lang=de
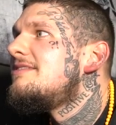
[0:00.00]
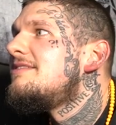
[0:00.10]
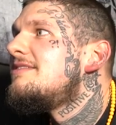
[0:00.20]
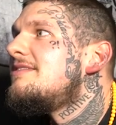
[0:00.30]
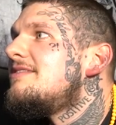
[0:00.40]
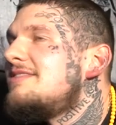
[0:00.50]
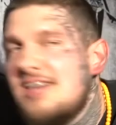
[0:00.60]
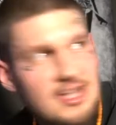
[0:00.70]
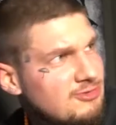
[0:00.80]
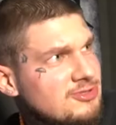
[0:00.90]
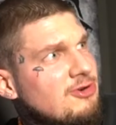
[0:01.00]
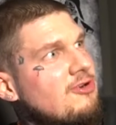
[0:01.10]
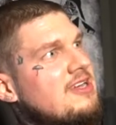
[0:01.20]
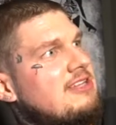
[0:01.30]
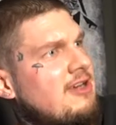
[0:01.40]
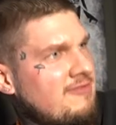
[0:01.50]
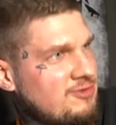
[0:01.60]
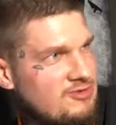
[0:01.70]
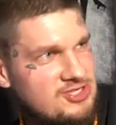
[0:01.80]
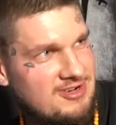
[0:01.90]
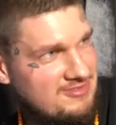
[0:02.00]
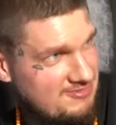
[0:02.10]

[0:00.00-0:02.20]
Halt dich fest, halt. Ihr könnt unten gucken, geht doch einfach Twitch drauf.